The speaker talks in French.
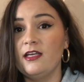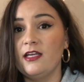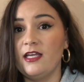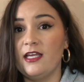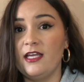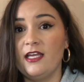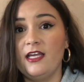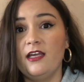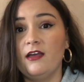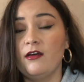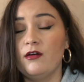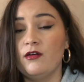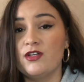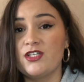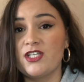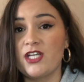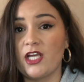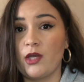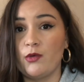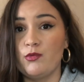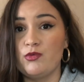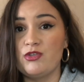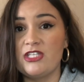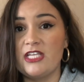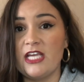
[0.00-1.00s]
et euh, j'ai
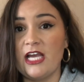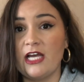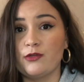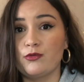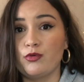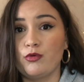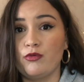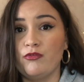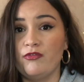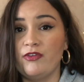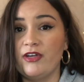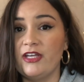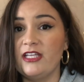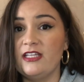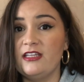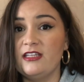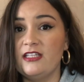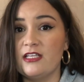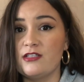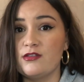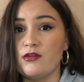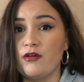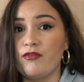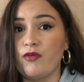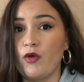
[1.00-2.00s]
réussi à trouver
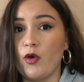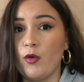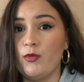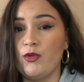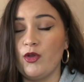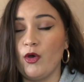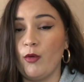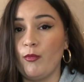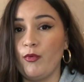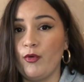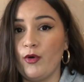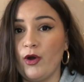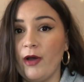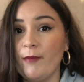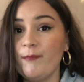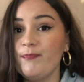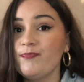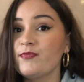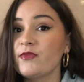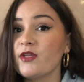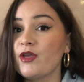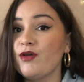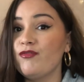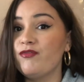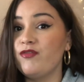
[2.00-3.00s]
des offres d'emploi.
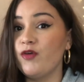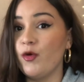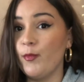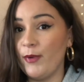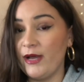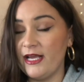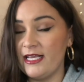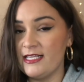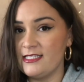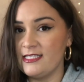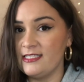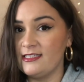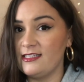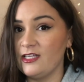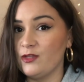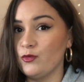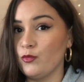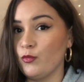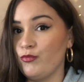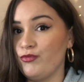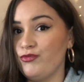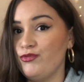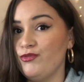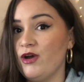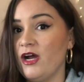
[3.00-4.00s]
Faut pas hésiter non
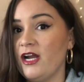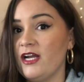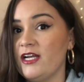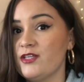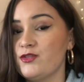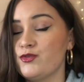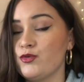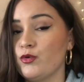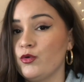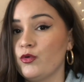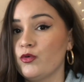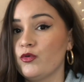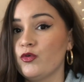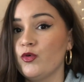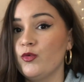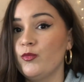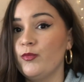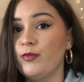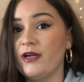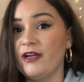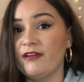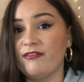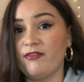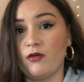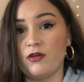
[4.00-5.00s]
plus à aller sur le groupe
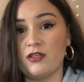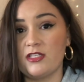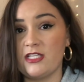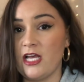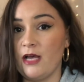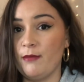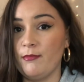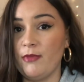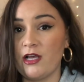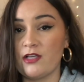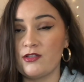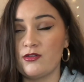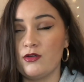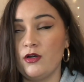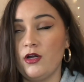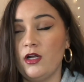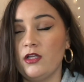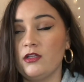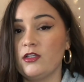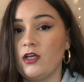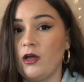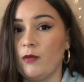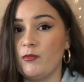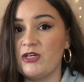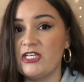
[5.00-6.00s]
Les Français à Barcelone,
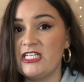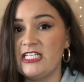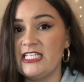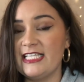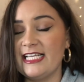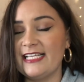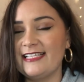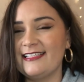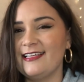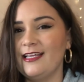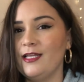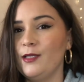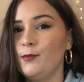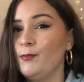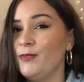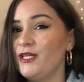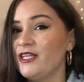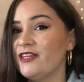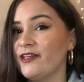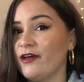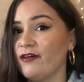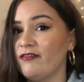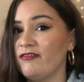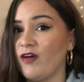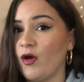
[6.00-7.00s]
comme je disais, c'est une mine
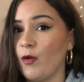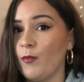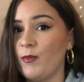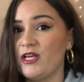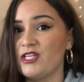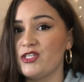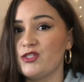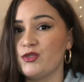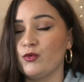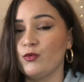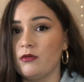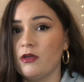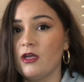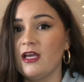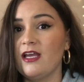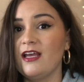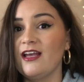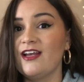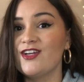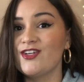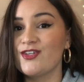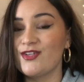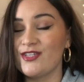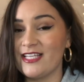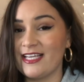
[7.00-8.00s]
d'informations.
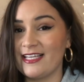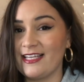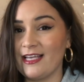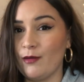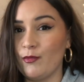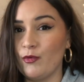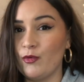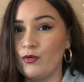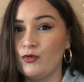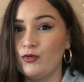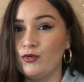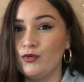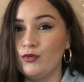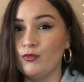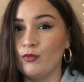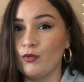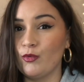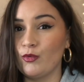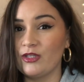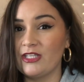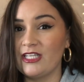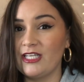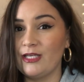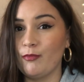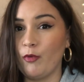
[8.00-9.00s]
Je sais qu'il y a beaucoup de
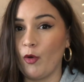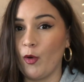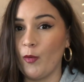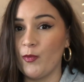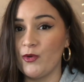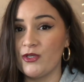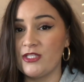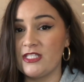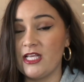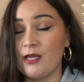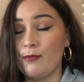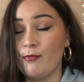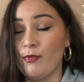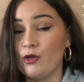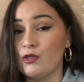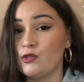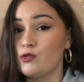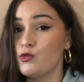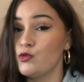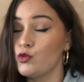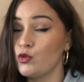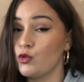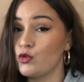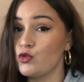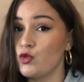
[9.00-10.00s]
monde qui propose des postes
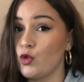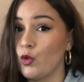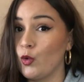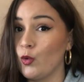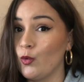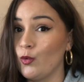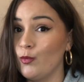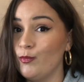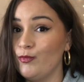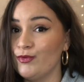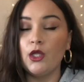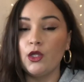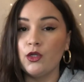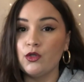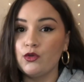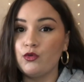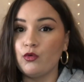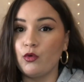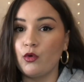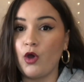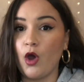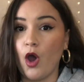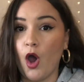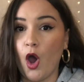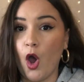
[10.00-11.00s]
sur ce groupe.
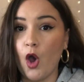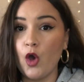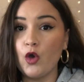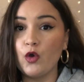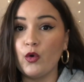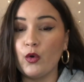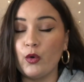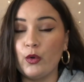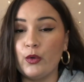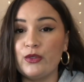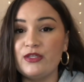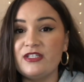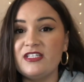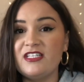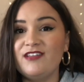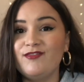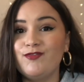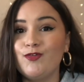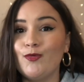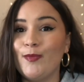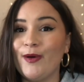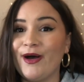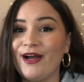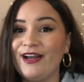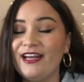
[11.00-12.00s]
Donc en gros, si
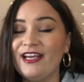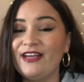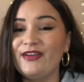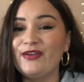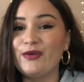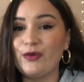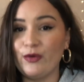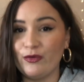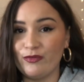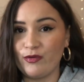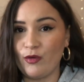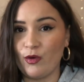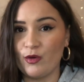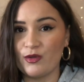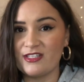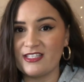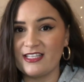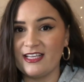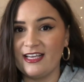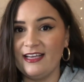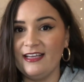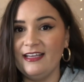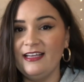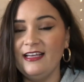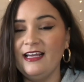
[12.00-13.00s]
vous parlez que
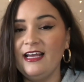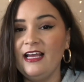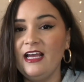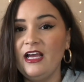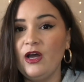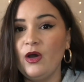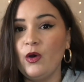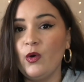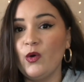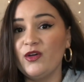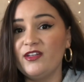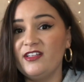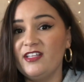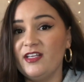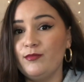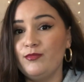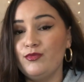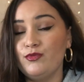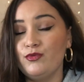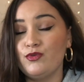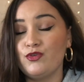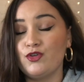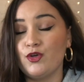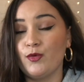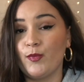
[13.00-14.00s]
français, au
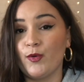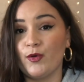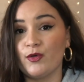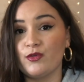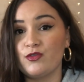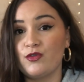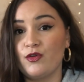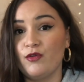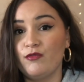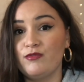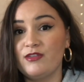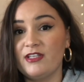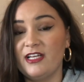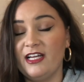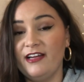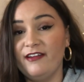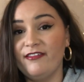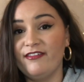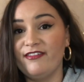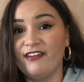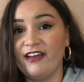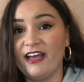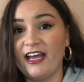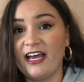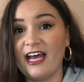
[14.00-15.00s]
début, je pense que vous allez
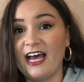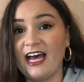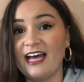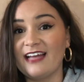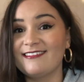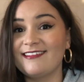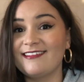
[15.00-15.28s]
faire un